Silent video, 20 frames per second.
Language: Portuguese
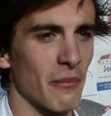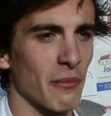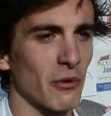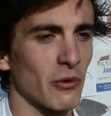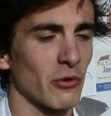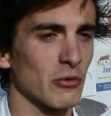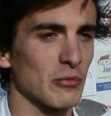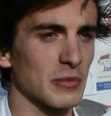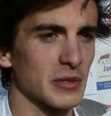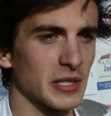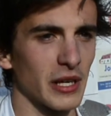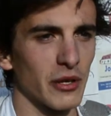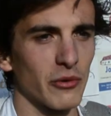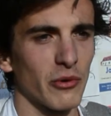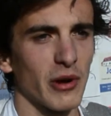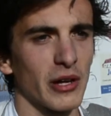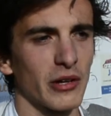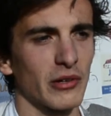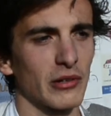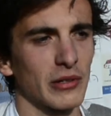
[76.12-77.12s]
é bom começar
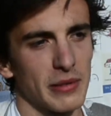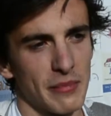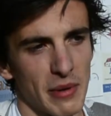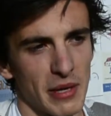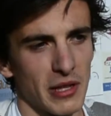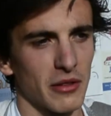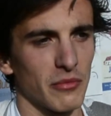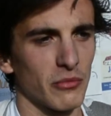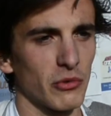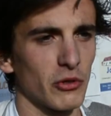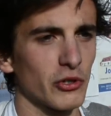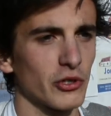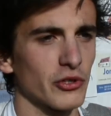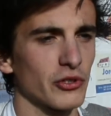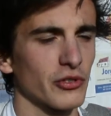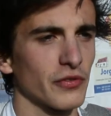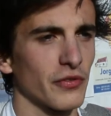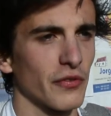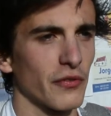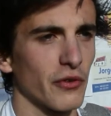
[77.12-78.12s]
o ano em Meda de Mouros,
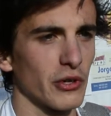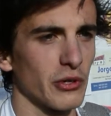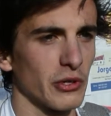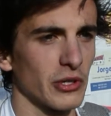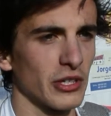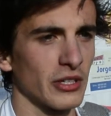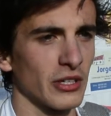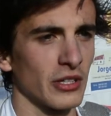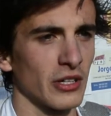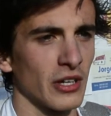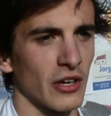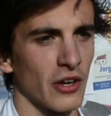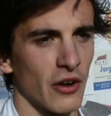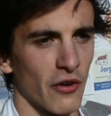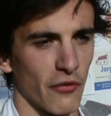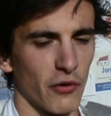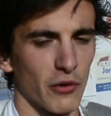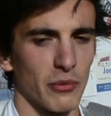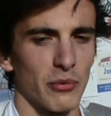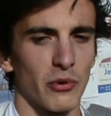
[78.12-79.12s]
foi,
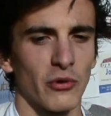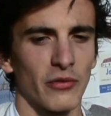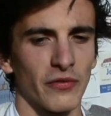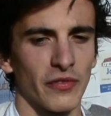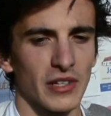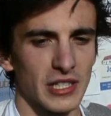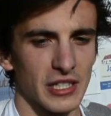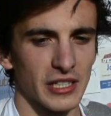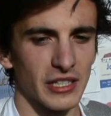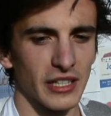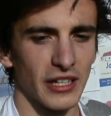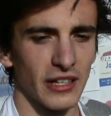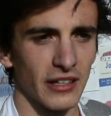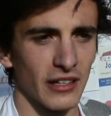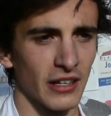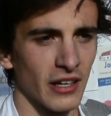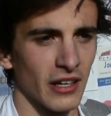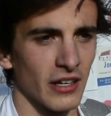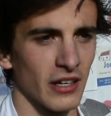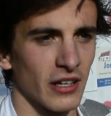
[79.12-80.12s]
foi bom vencer
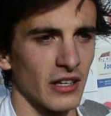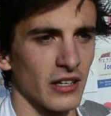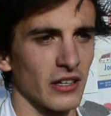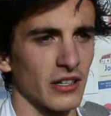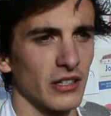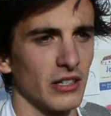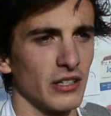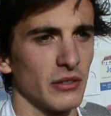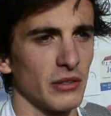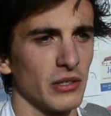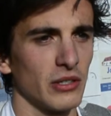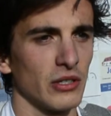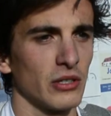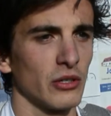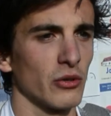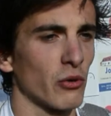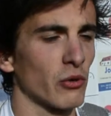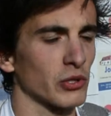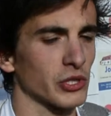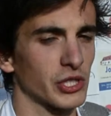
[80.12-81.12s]

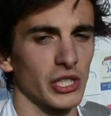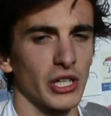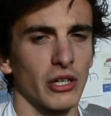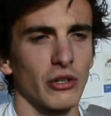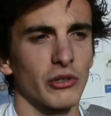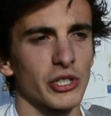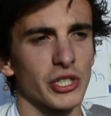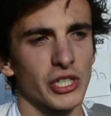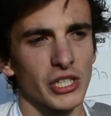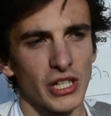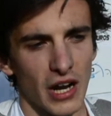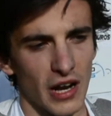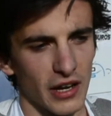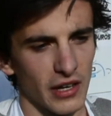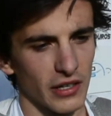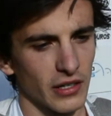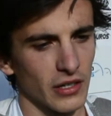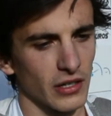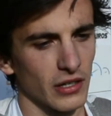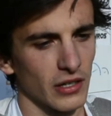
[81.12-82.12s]
e chego onde
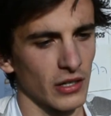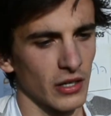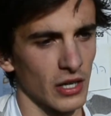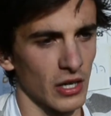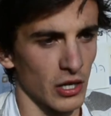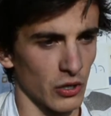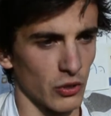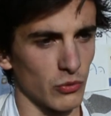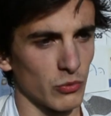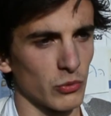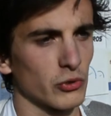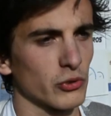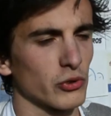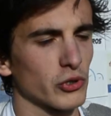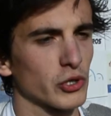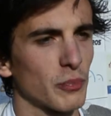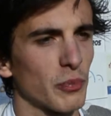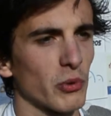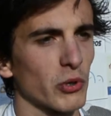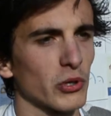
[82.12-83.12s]
chegar eh, no mundo
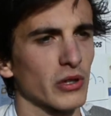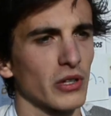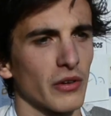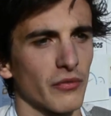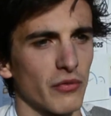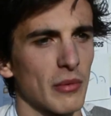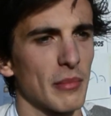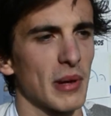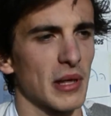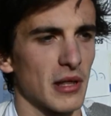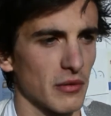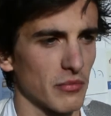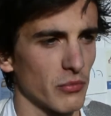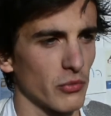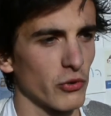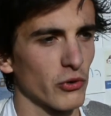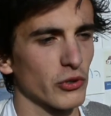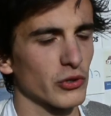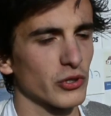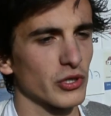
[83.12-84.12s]
do desporto, devo à Meda de
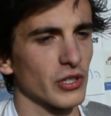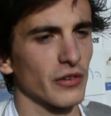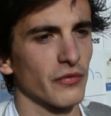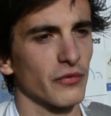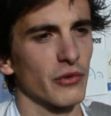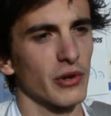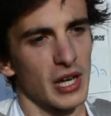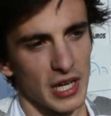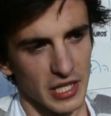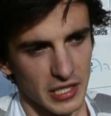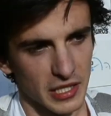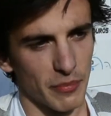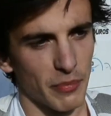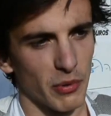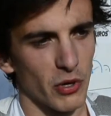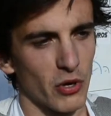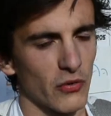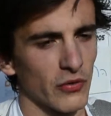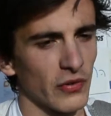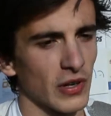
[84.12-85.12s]
Mouros, devo a esta
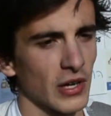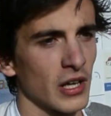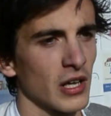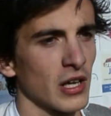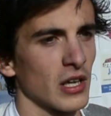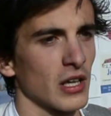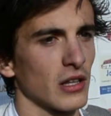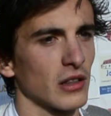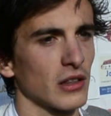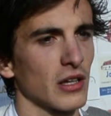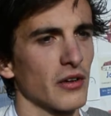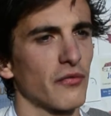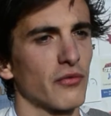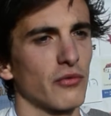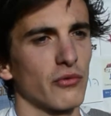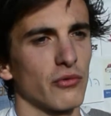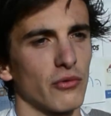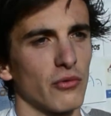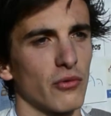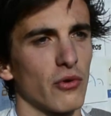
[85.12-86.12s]
prova,
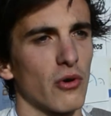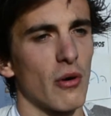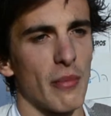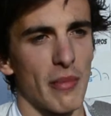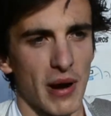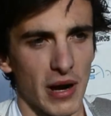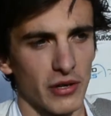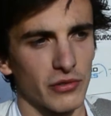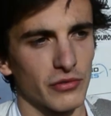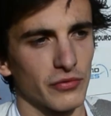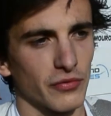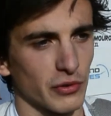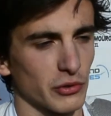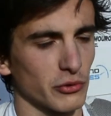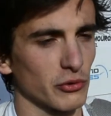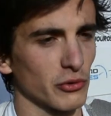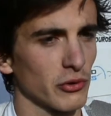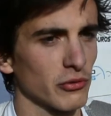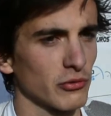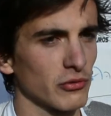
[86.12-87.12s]
devo ao Marco
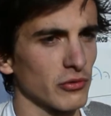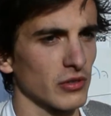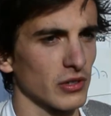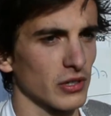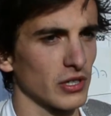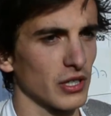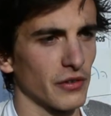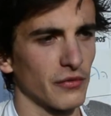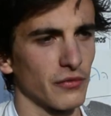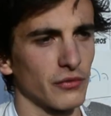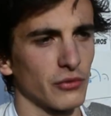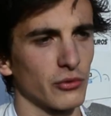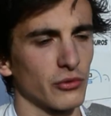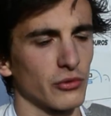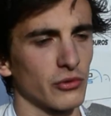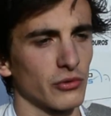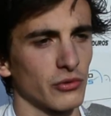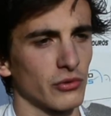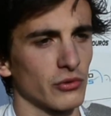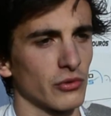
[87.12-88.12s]
Veludo, devo
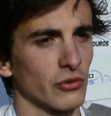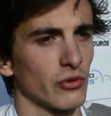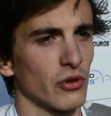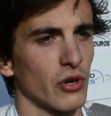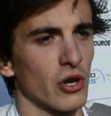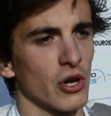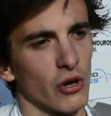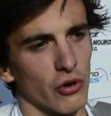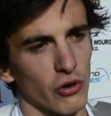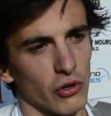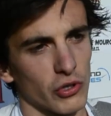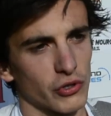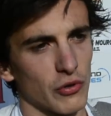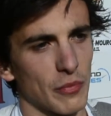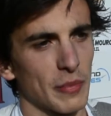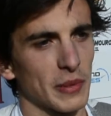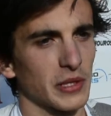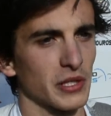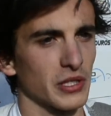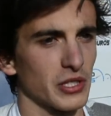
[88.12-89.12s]
ao
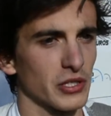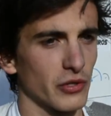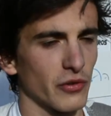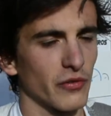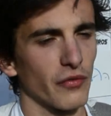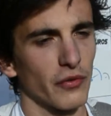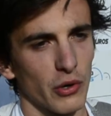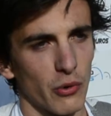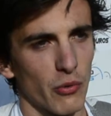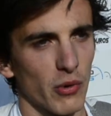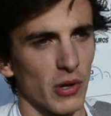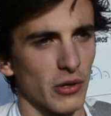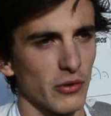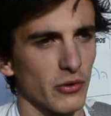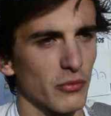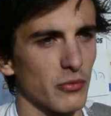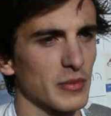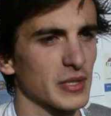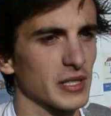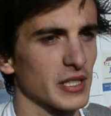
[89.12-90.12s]
João Patrício, que foi com ele
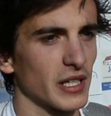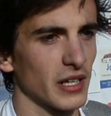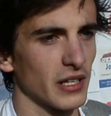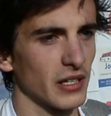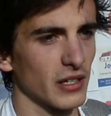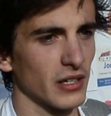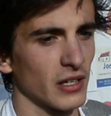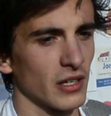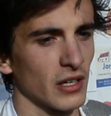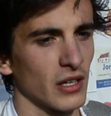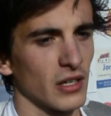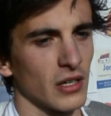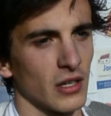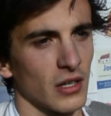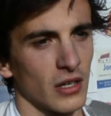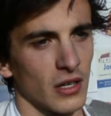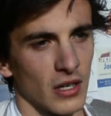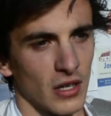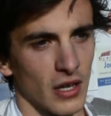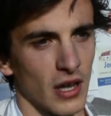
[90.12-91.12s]
que comecei
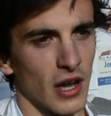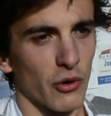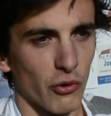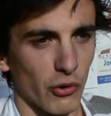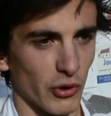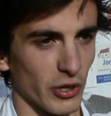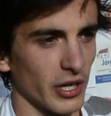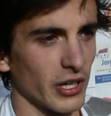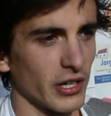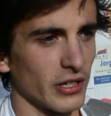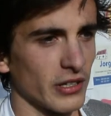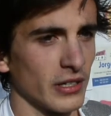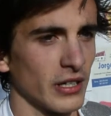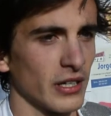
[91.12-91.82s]
a correr.